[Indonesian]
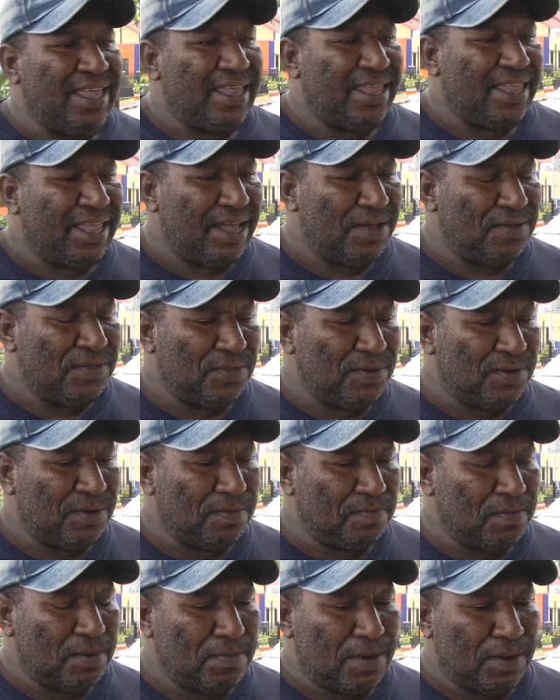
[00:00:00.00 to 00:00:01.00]
Ya, untuk
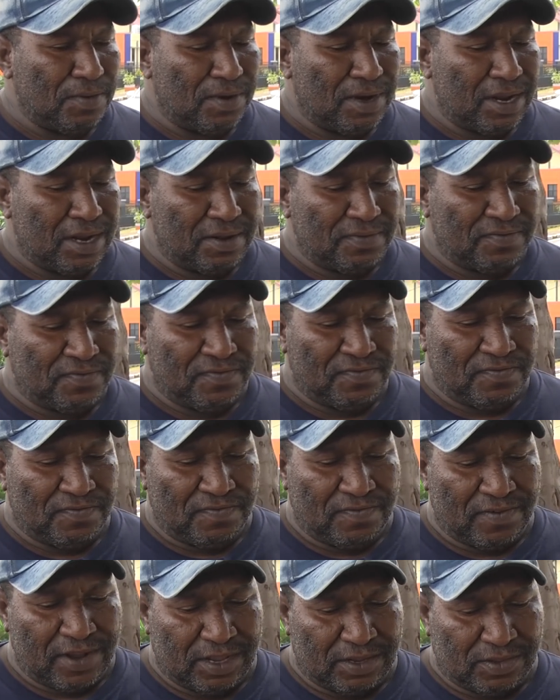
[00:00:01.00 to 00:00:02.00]
pembangunan
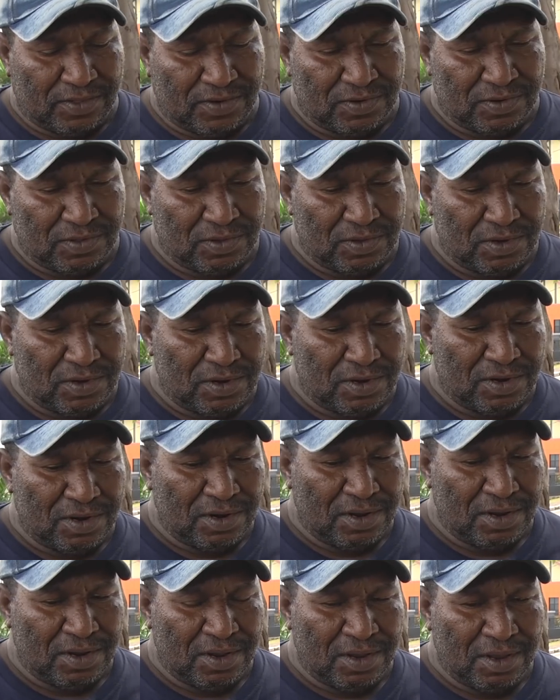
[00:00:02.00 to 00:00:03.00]
infrastruktur
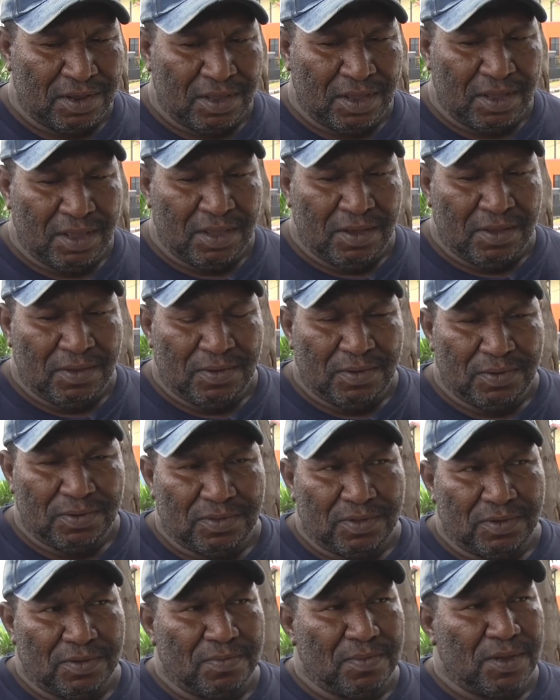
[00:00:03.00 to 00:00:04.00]

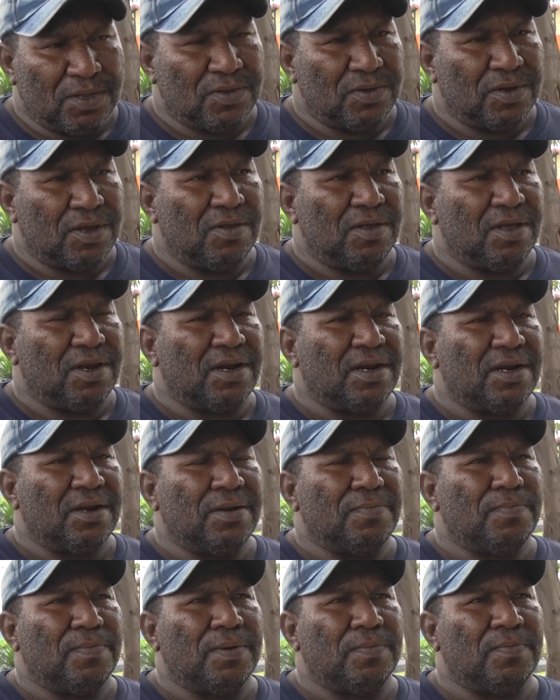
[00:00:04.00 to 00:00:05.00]
untuk masuk ke
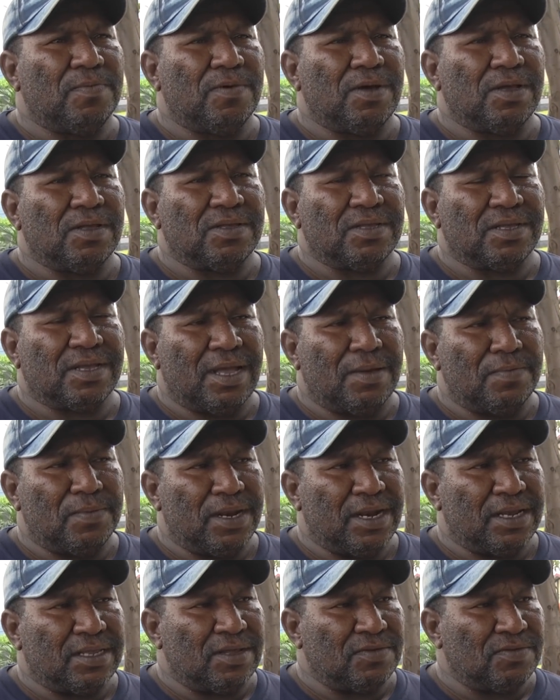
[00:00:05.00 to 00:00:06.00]
luar Papua kami
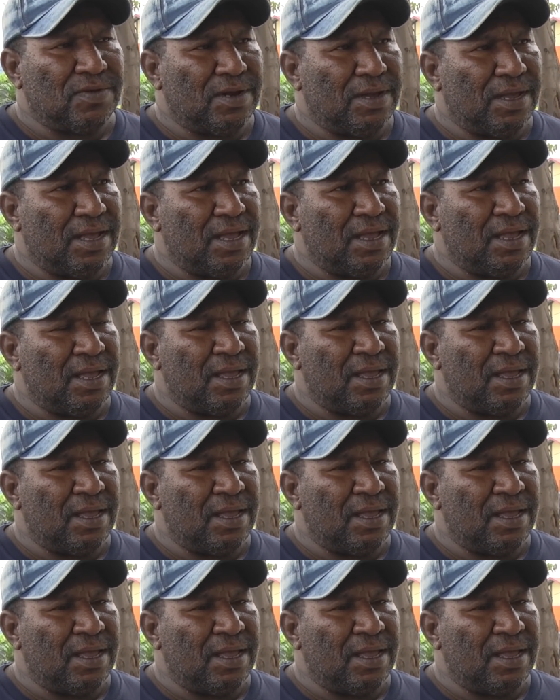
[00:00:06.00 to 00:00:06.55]
rasa sudah